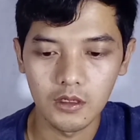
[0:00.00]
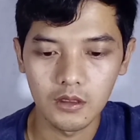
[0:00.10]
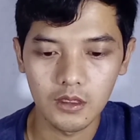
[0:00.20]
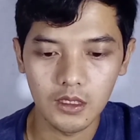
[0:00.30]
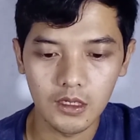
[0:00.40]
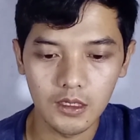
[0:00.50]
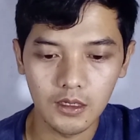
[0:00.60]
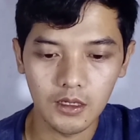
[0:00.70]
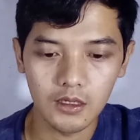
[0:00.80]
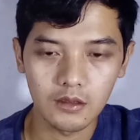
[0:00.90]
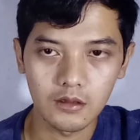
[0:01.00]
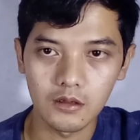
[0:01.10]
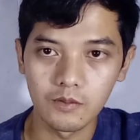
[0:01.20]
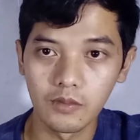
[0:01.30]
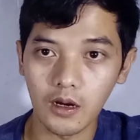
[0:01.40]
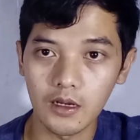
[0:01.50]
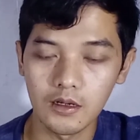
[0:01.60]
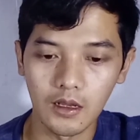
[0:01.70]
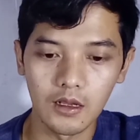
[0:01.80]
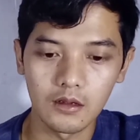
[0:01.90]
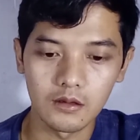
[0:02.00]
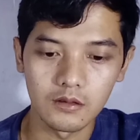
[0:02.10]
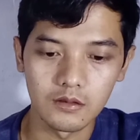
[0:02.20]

Kita lihat ke beranda.